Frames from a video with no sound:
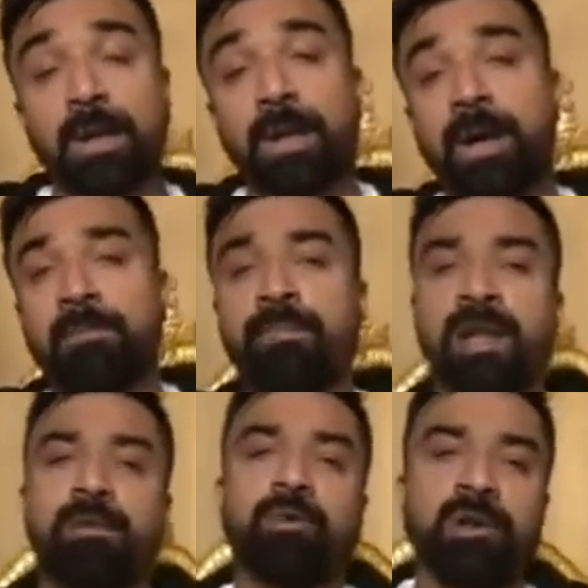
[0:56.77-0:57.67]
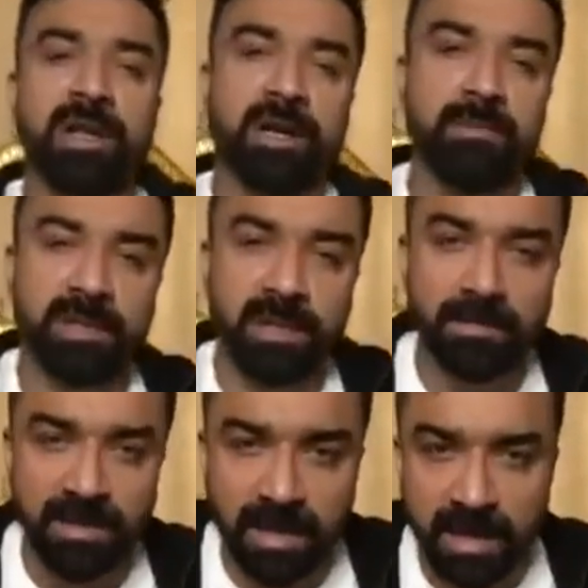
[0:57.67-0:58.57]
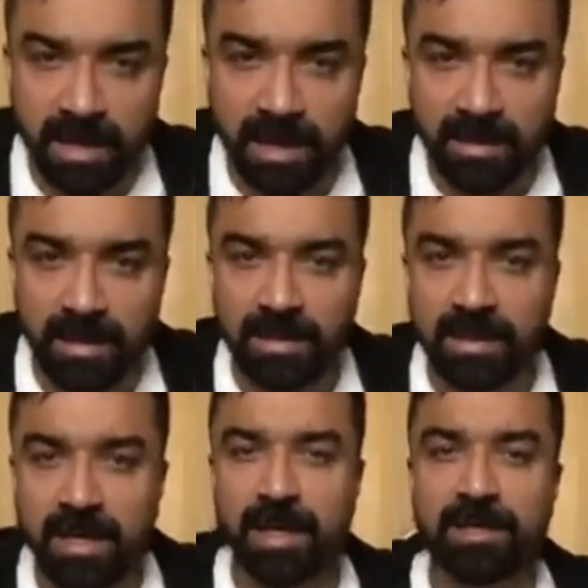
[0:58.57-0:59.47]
अब मेरा बोलने का मतलब यह है कि ये